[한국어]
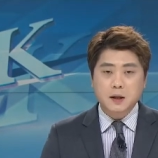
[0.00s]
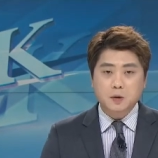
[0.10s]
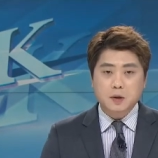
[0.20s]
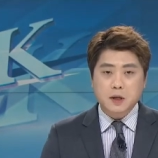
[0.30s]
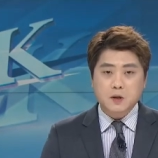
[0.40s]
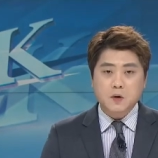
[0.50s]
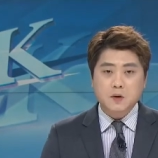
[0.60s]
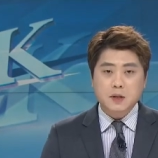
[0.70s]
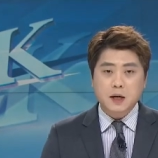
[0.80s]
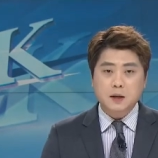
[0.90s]
또
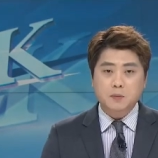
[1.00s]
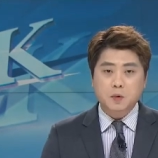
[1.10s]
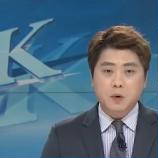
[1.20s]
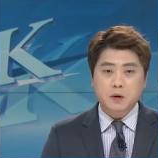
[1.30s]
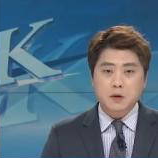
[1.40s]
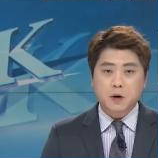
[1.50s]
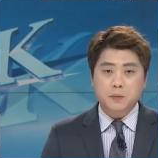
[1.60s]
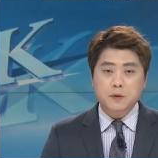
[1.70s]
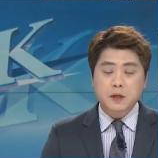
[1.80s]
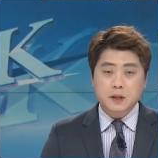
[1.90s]
재정 자립도 걱정
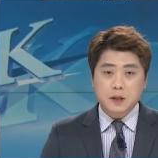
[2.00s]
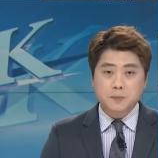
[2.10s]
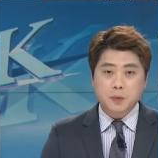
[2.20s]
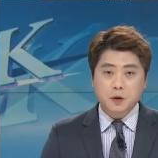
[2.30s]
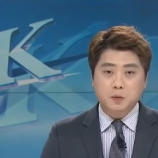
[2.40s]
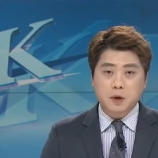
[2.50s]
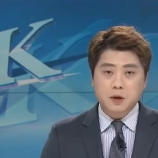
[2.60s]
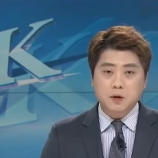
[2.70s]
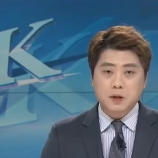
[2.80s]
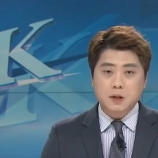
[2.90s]
없이 지급해도 되는
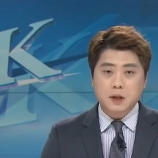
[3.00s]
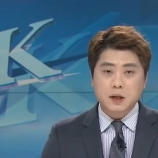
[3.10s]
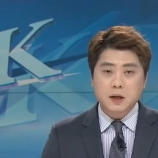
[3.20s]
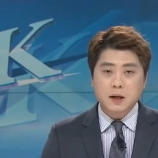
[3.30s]
것인지